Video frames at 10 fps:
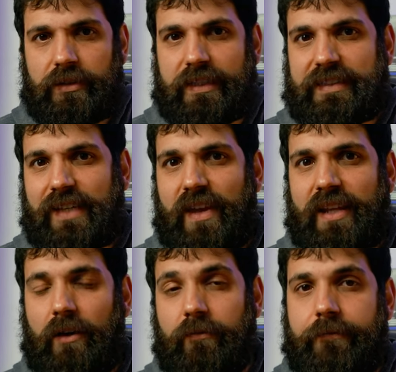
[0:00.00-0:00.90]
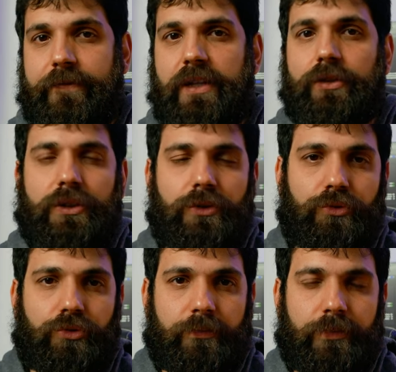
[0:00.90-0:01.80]
notizia viene da un video di
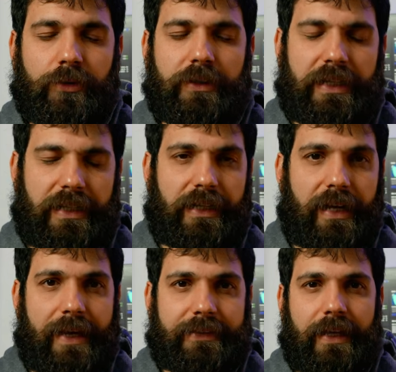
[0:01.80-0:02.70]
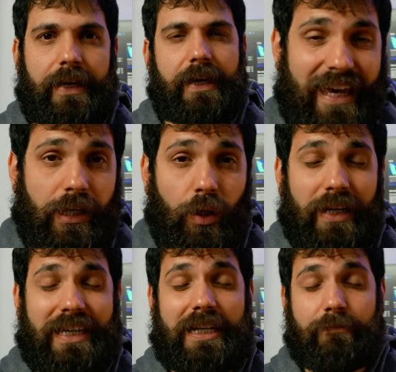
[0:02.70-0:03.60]
YouTube in inglese che
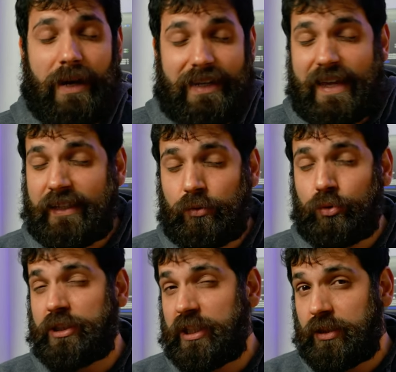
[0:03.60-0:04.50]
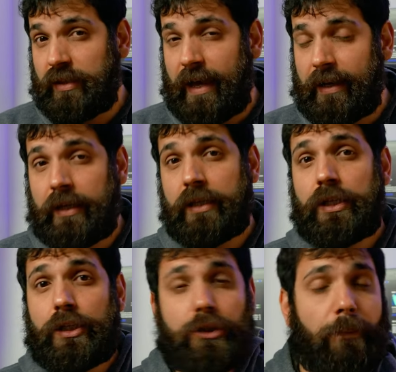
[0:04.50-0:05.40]
io, in maniera di tutto eccezionale,
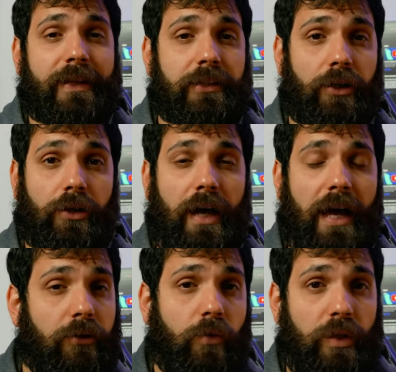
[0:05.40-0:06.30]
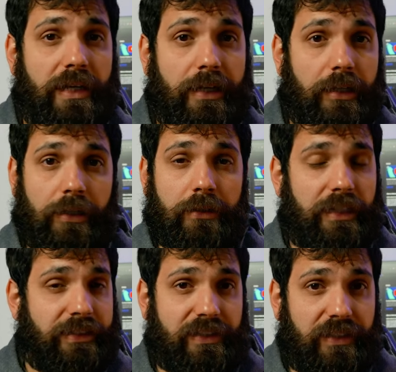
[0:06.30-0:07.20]
non metterò alcun link
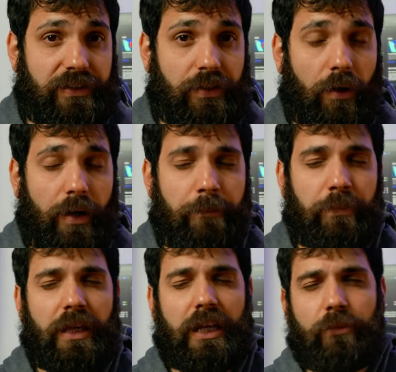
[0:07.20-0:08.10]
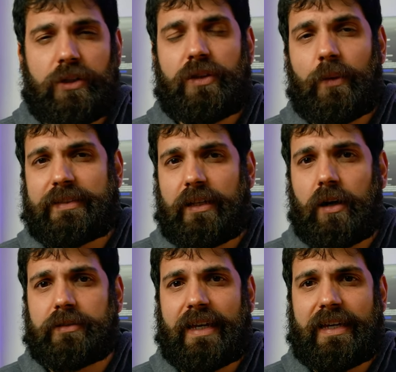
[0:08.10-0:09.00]
in descrizione. Il motivo di questa
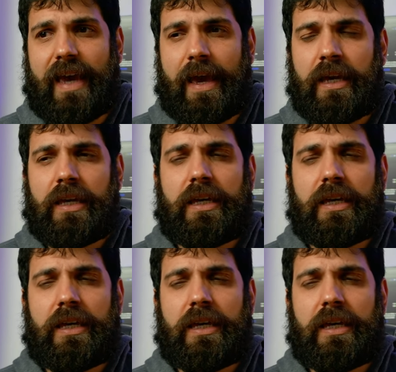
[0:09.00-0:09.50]
cosa è che